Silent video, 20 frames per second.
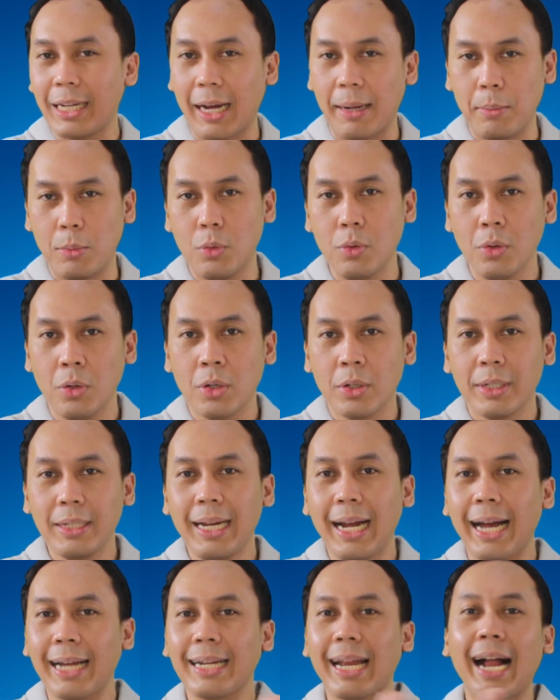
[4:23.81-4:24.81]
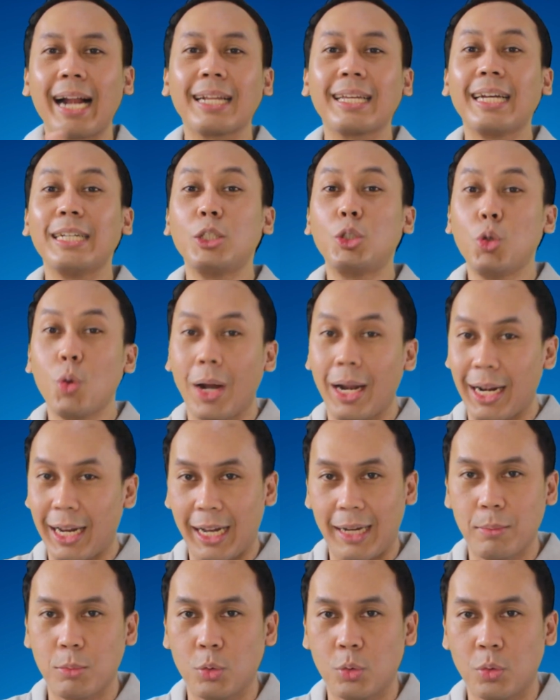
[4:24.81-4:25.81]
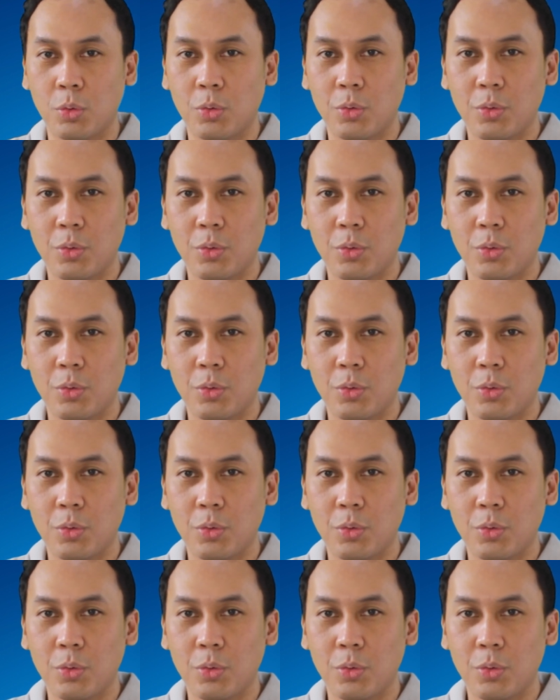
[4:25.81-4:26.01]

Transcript: kamu dengan harga jual kamu.